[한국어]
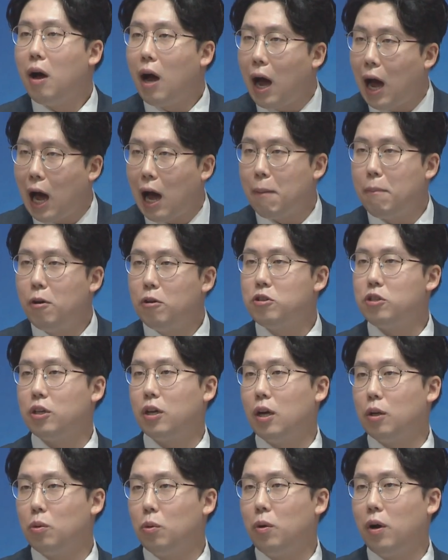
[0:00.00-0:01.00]

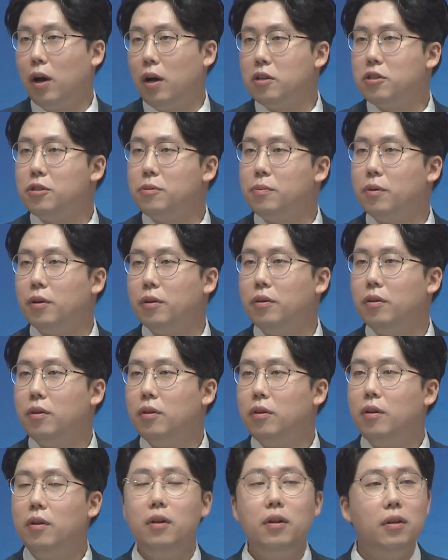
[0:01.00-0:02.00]
아버지가 돌아가시면
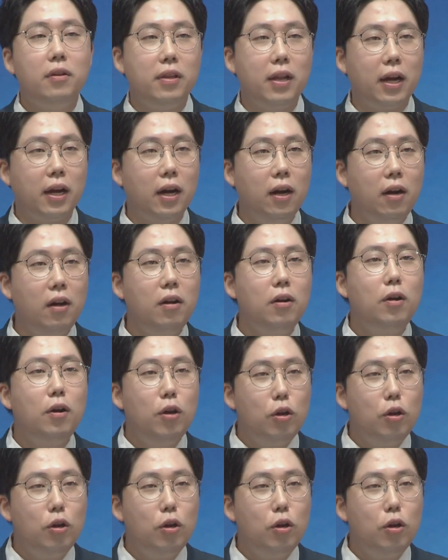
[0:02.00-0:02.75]
내가